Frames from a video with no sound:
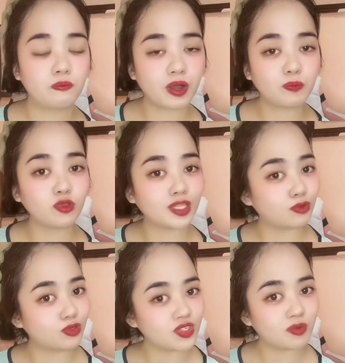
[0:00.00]
pagpunta
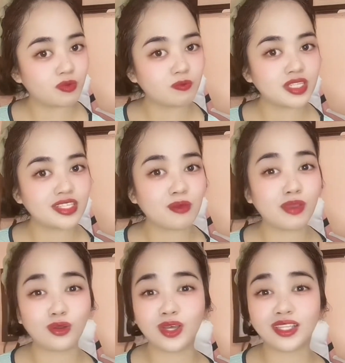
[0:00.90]
mo dun sa ibang bansa,
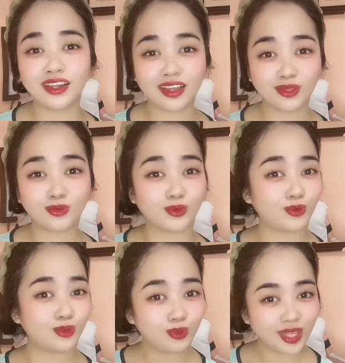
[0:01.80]
meron ka talagang
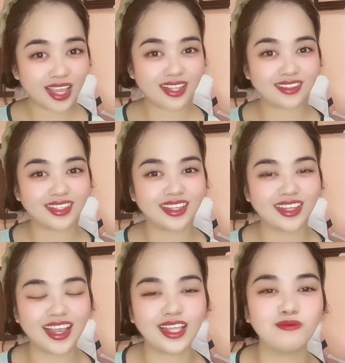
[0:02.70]
tutuluyan
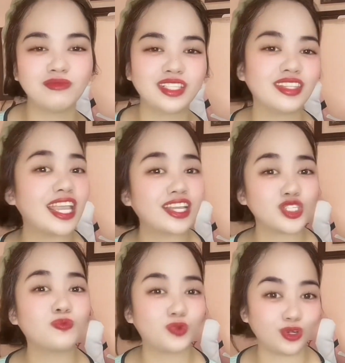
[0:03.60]
and they can
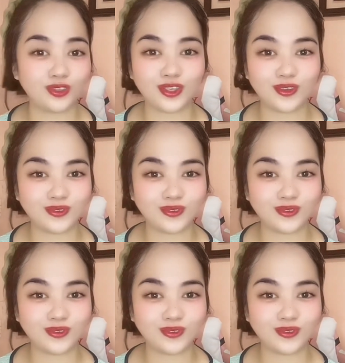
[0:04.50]
support you.